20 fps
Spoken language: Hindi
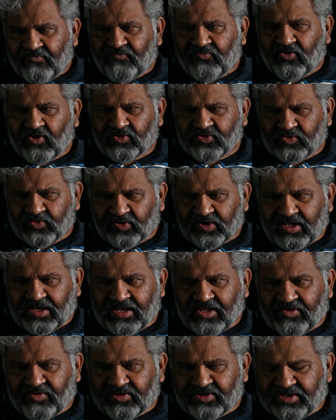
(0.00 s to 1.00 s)
फौत हो गए
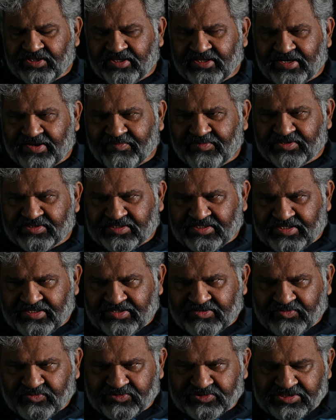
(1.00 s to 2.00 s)
अल्लाह उन्हें गरी करमत
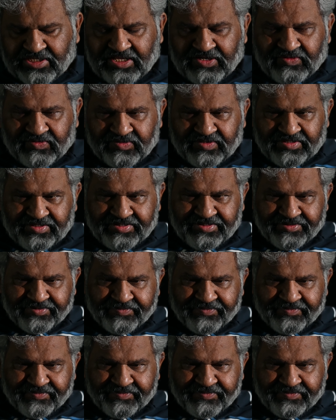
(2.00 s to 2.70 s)
करे कुछ साल हो गए